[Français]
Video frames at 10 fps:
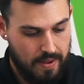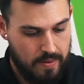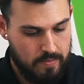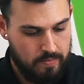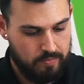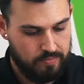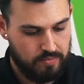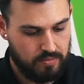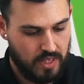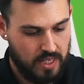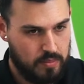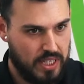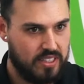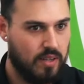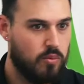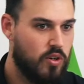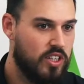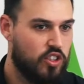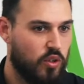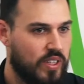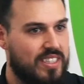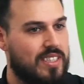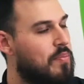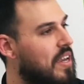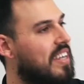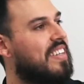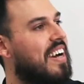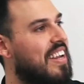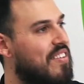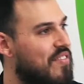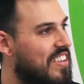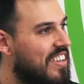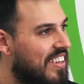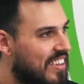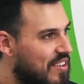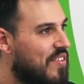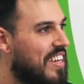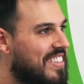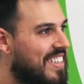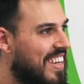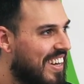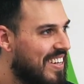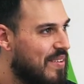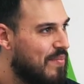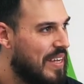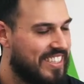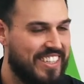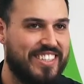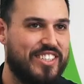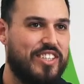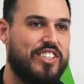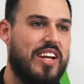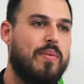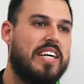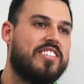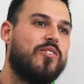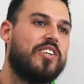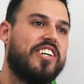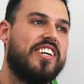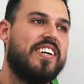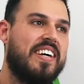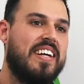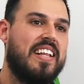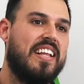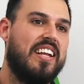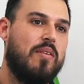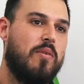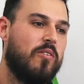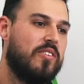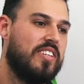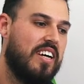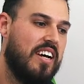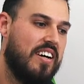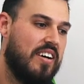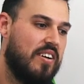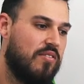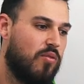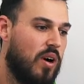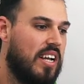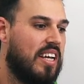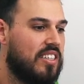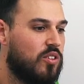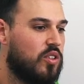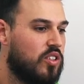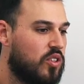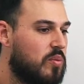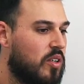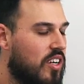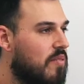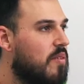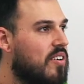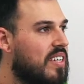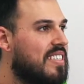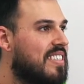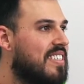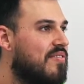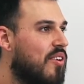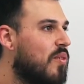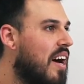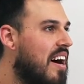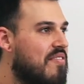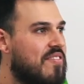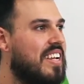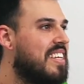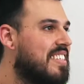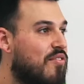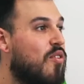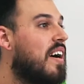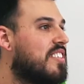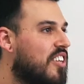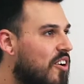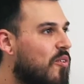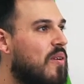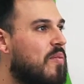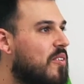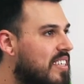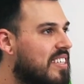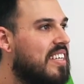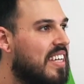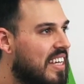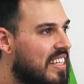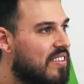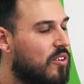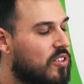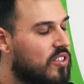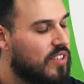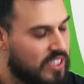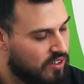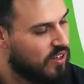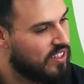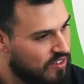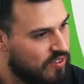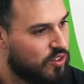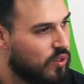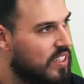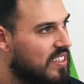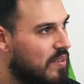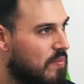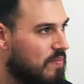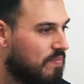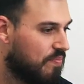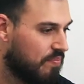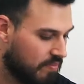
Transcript: Euh, ça ressemble quoi à une journée typique dans la vie de Félix Degg. Parce que j'ai l'impression que le monde voit les réseaux sociaux, puis sont comme, ouais, qu'est-ce qu'ils font dans la vie, les influenceurs ou le monde qui que c'est quoi une journée type? C'est